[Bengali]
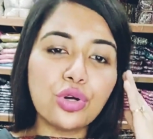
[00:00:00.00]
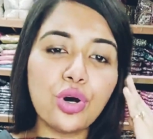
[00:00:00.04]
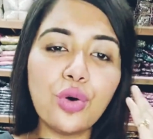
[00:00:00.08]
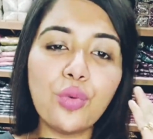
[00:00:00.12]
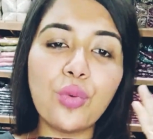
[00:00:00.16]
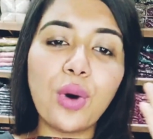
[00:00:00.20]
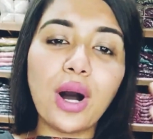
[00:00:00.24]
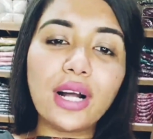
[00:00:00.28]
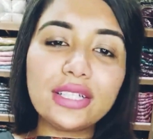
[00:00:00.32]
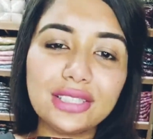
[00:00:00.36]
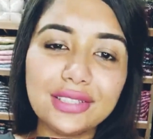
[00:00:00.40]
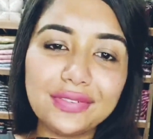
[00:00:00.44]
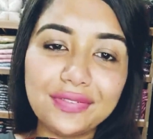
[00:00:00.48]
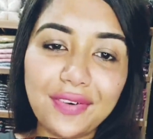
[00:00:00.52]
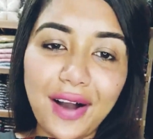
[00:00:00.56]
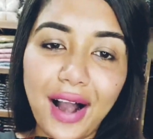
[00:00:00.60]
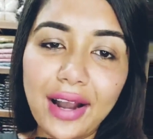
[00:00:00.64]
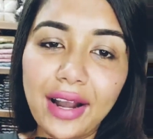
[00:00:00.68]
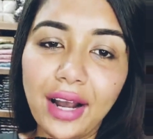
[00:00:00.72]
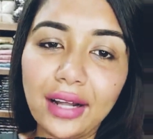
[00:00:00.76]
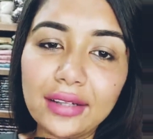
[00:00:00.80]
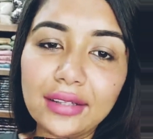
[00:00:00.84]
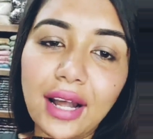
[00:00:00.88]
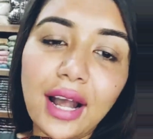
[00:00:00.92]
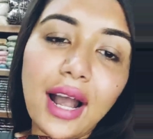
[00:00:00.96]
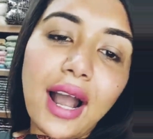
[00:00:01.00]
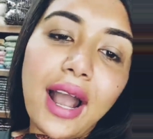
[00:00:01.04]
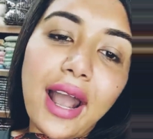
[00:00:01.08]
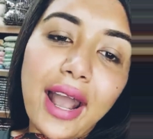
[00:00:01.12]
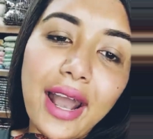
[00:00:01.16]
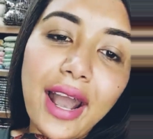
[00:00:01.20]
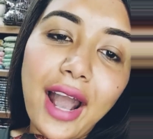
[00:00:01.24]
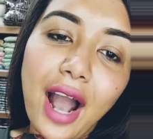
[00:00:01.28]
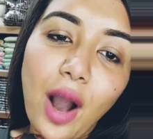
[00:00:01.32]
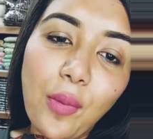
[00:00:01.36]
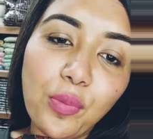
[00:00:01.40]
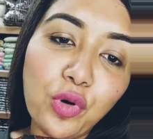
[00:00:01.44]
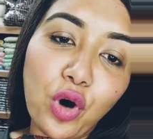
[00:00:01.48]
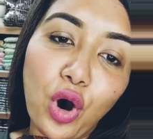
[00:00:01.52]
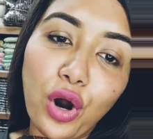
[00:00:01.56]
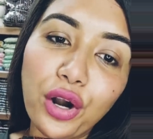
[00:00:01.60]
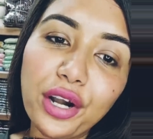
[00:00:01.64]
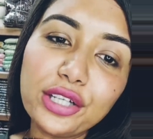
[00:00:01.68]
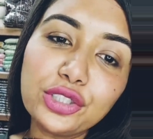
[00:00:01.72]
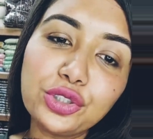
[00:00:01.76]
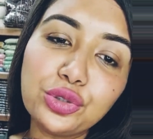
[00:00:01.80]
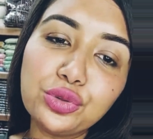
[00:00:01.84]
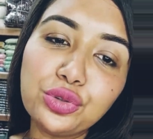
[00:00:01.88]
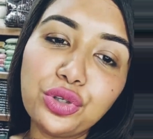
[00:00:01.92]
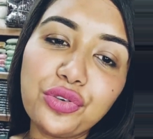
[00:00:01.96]
তো ওয়াজিফা আয়াত হ্যাঁ আপু
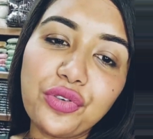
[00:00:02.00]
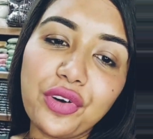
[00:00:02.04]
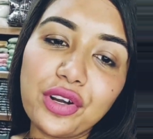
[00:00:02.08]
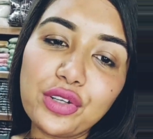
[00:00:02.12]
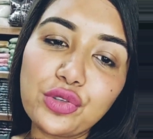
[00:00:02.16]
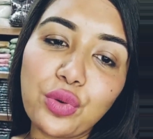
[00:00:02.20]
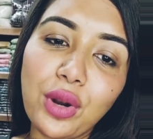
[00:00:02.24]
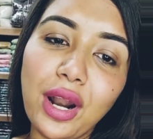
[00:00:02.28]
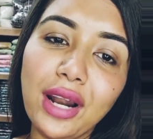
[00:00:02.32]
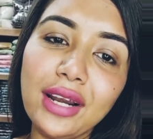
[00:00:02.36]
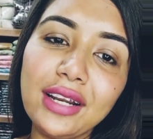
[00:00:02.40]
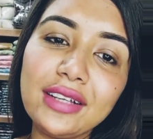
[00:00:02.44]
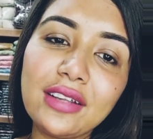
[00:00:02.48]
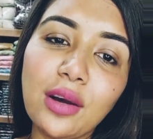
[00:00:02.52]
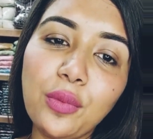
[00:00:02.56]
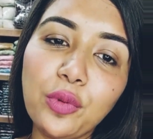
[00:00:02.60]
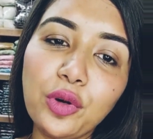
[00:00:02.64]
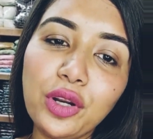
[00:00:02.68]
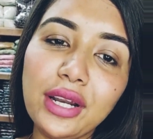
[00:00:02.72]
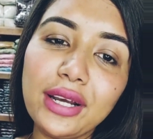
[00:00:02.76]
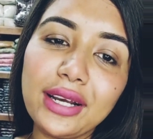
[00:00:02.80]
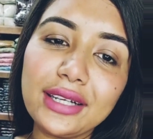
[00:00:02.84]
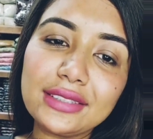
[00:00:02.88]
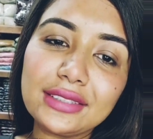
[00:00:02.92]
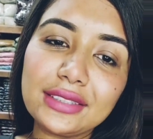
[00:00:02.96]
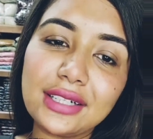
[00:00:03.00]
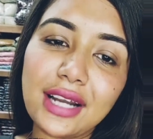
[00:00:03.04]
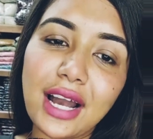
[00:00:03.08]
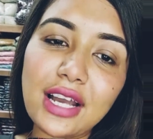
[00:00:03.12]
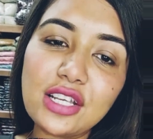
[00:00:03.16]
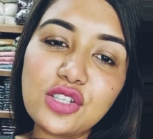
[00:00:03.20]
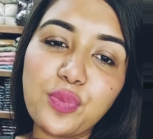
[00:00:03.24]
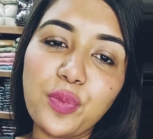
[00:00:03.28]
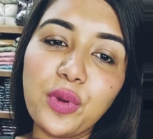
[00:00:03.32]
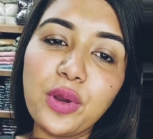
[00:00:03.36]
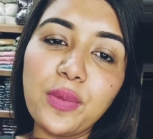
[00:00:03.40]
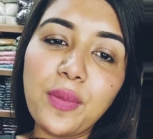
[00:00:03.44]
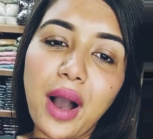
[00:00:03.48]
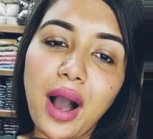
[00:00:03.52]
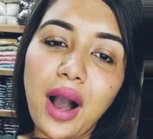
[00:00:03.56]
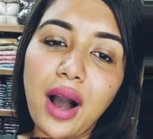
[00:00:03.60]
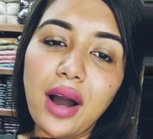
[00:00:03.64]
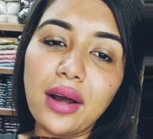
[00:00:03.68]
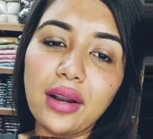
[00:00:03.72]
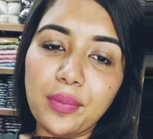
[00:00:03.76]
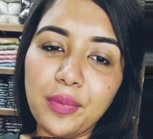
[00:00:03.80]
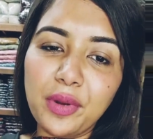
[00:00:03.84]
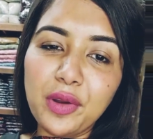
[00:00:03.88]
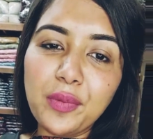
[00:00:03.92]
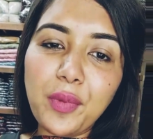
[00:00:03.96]
অনেক সুন্দর ড্রেসগুলো লিদামনি লিখেছে নাইস মিম
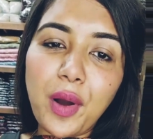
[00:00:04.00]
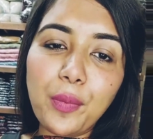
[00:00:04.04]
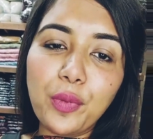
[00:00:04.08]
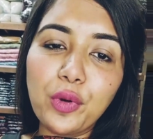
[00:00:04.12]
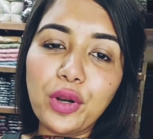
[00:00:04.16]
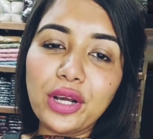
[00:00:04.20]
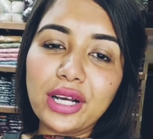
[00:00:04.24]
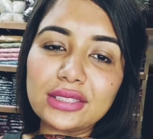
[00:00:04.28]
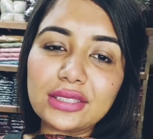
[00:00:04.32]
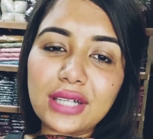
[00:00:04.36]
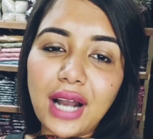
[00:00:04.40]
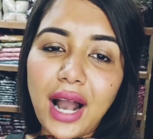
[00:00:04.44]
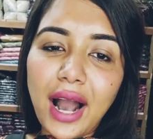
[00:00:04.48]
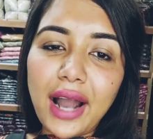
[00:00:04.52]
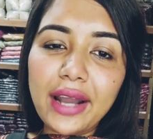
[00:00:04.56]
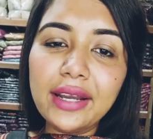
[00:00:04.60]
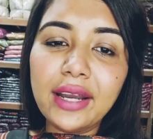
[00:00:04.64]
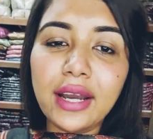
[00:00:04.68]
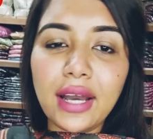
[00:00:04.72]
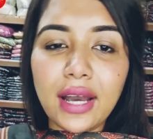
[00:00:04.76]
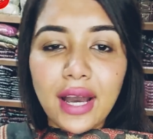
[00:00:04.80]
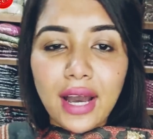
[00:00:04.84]
মিম আপু লিখেছে হাই